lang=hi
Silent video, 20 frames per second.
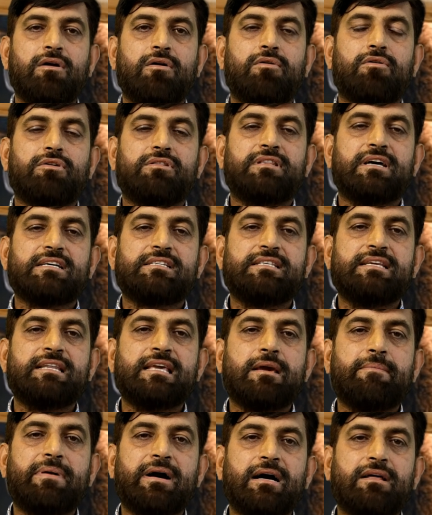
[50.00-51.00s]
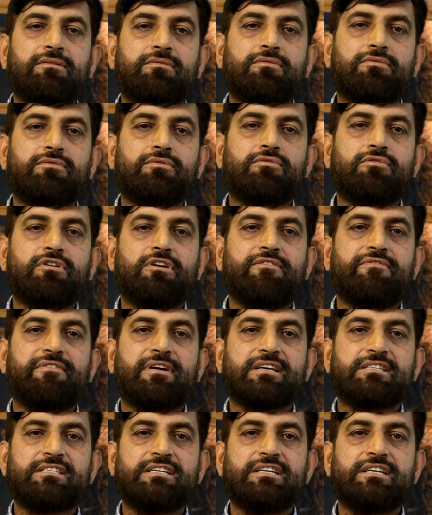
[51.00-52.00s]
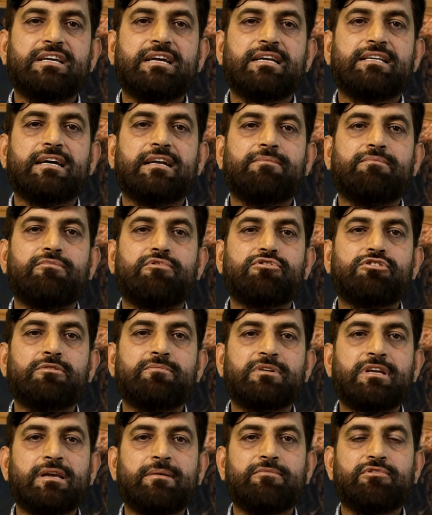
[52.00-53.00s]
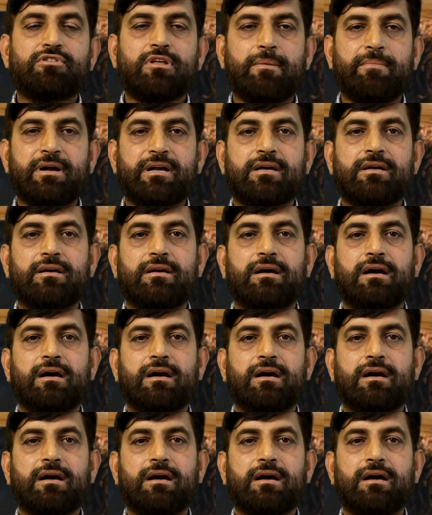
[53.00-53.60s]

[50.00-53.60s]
और 10 दिन के बाद उनको हिफाजती टीकाजार मौसम के मुताबिक